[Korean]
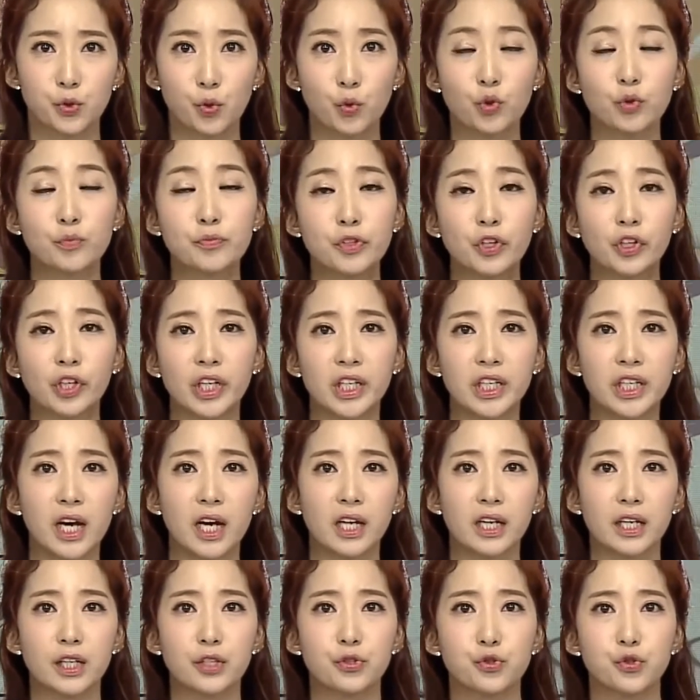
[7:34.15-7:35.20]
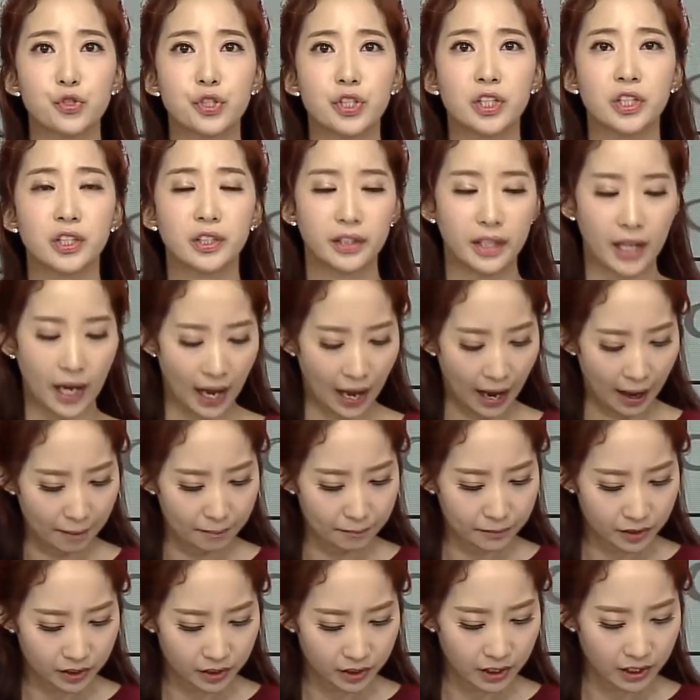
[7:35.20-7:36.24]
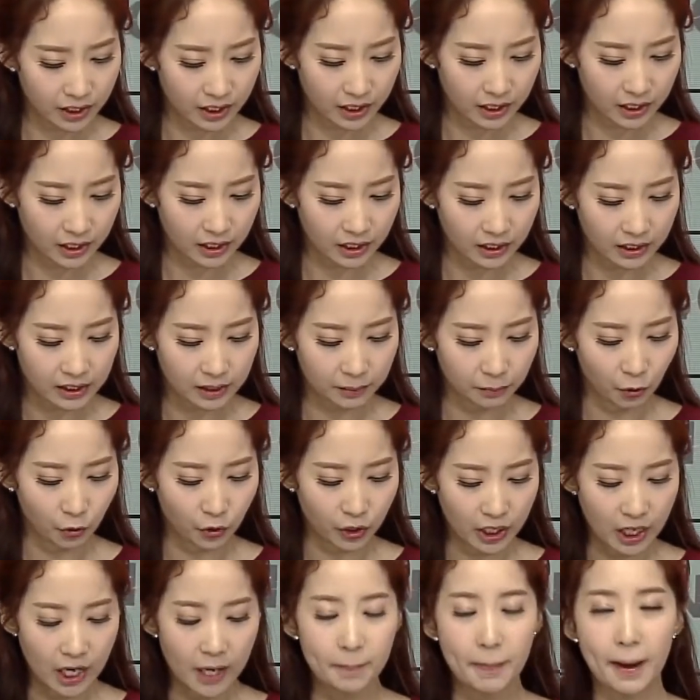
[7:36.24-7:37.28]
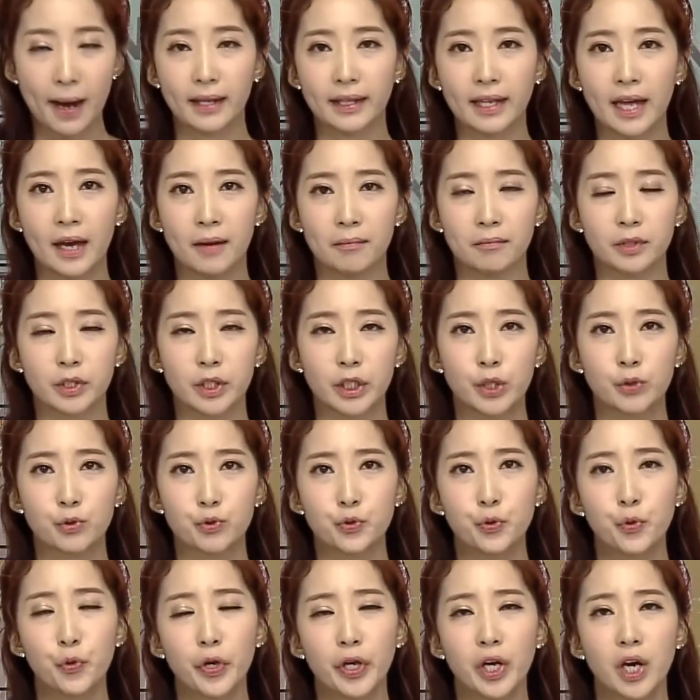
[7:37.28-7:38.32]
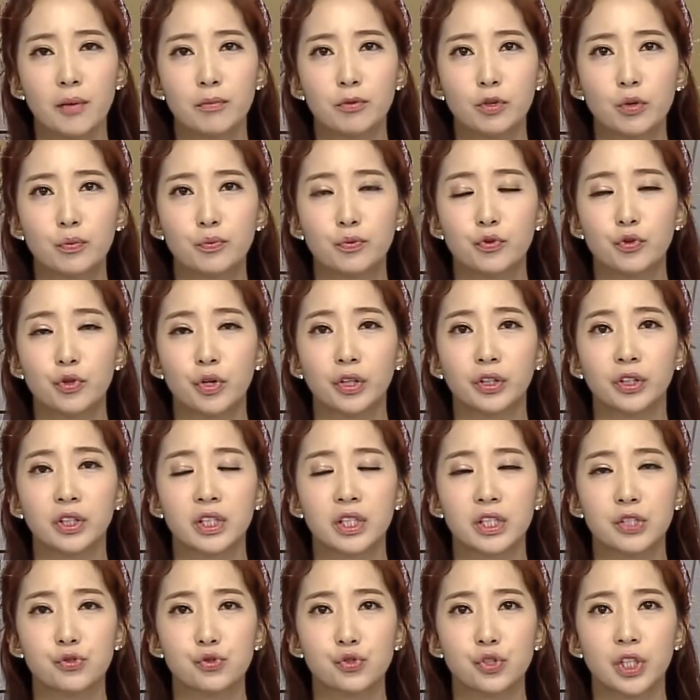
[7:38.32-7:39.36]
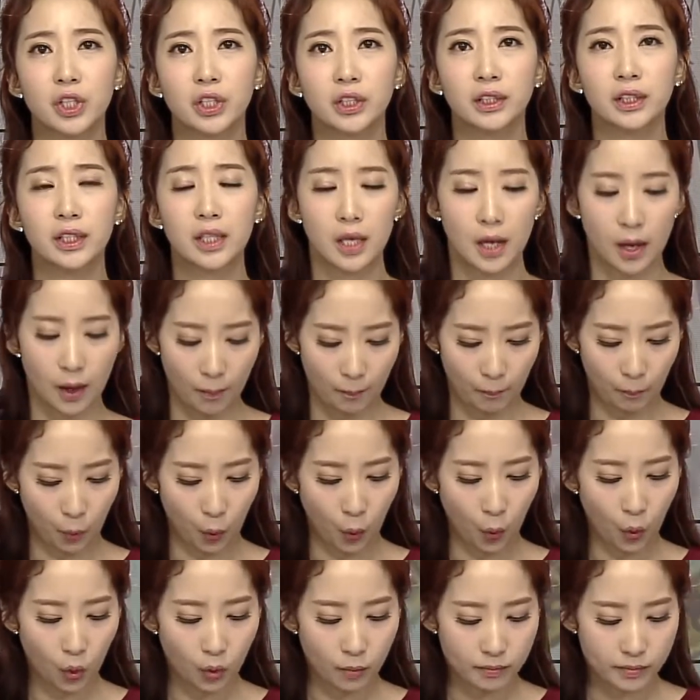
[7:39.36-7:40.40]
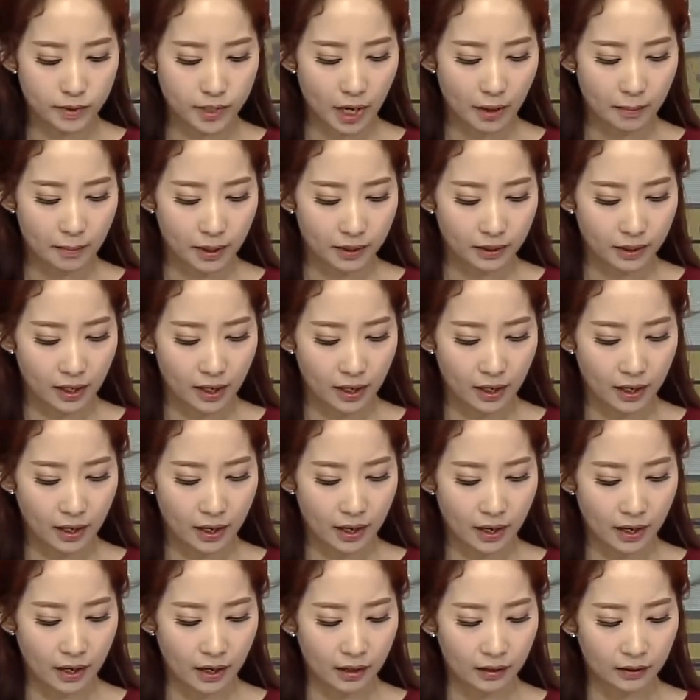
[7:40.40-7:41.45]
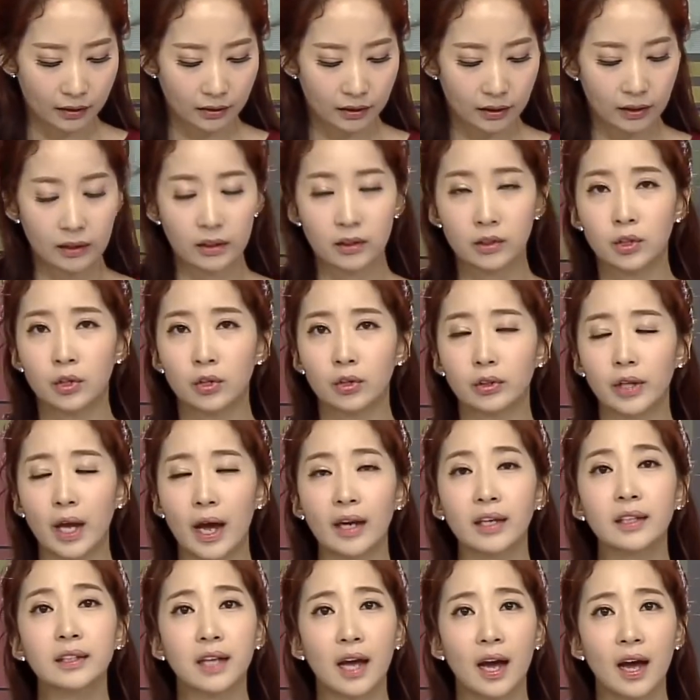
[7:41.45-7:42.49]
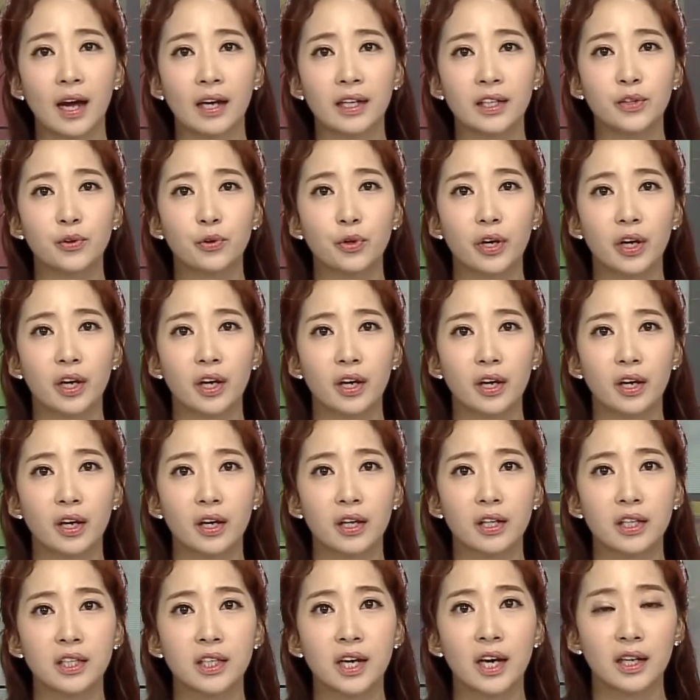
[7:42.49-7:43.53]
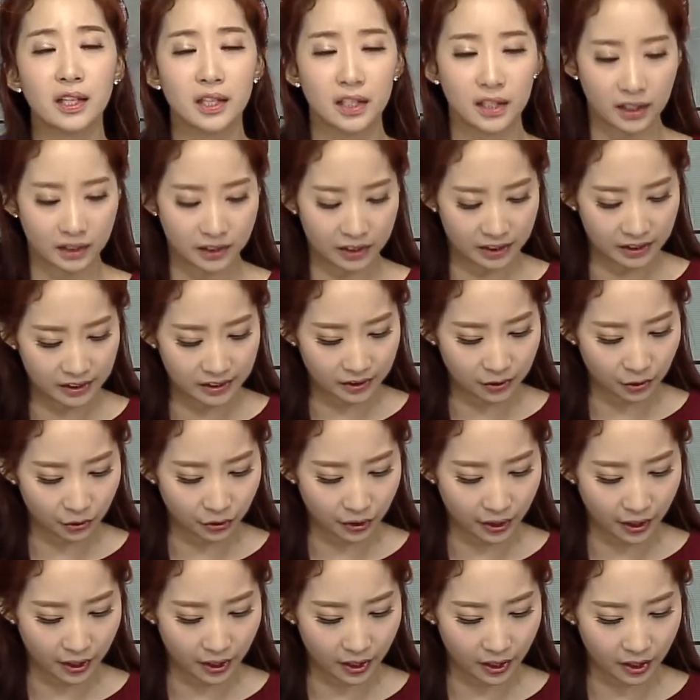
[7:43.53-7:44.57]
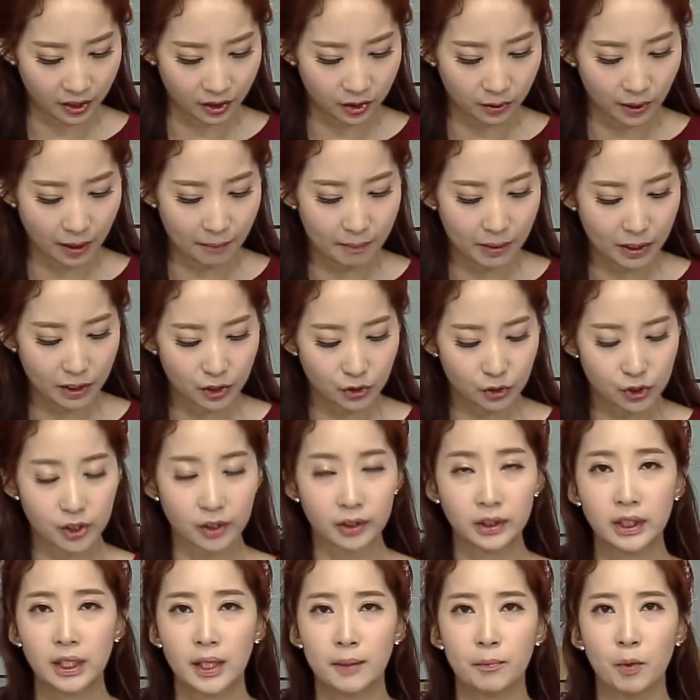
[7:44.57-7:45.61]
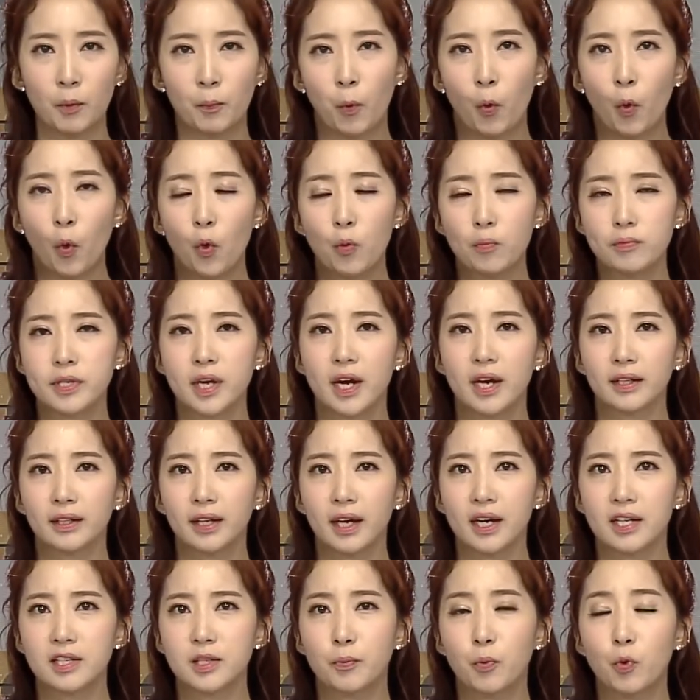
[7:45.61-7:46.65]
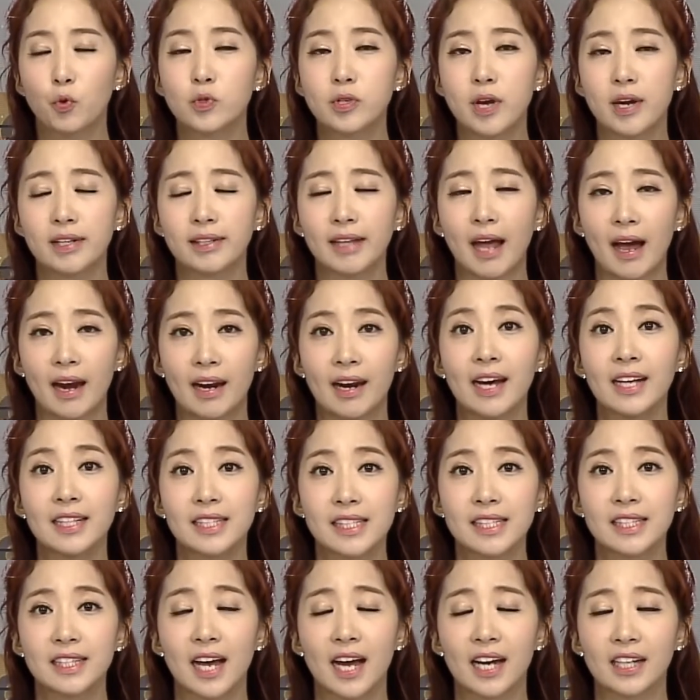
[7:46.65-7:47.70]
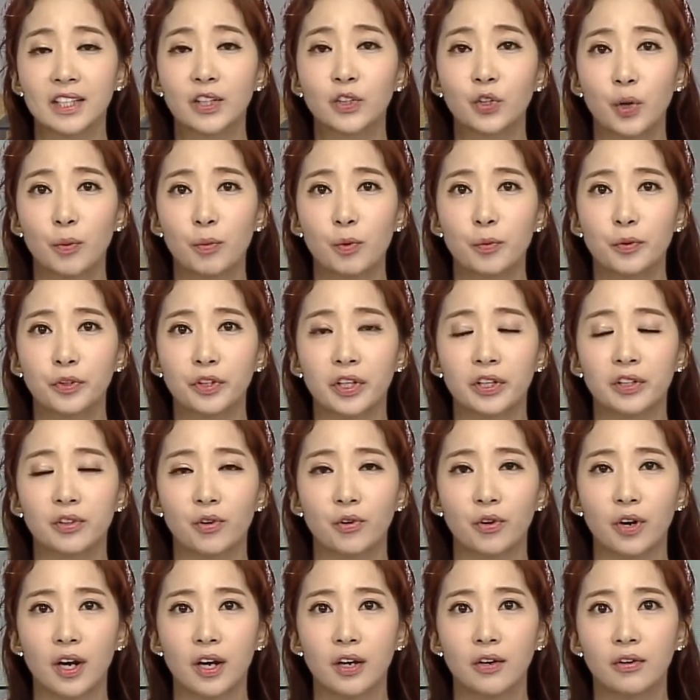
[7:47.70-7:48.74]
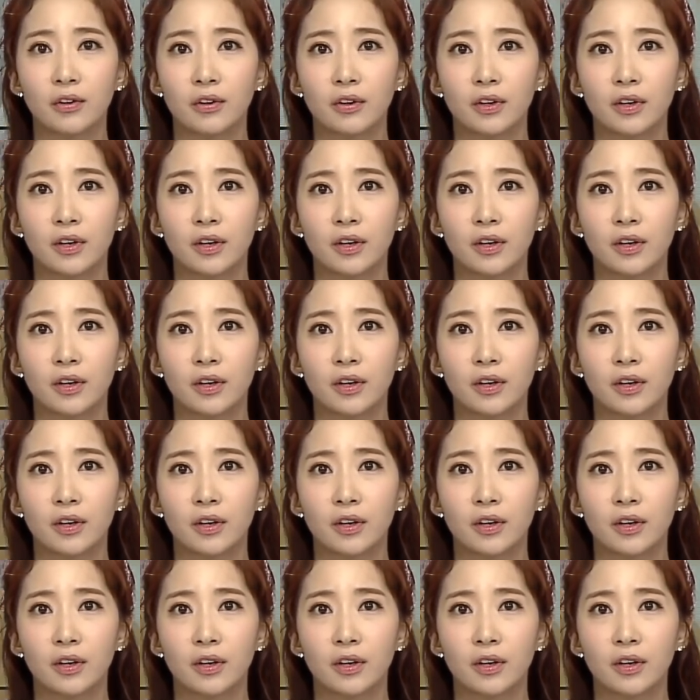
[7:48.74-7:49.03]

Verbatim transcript: 조금 전에 이야기해 주신 암들이 이제 뭐 일반암 그리고 소외감으로 분류하는 기준이 보험사마다 어, 다르다 이렇게 이야기가 들리던데 그럼 한마디로 이제 뭐 보험사에 따라서 보상이 달라진다 이렇게 보면 되는 건가요?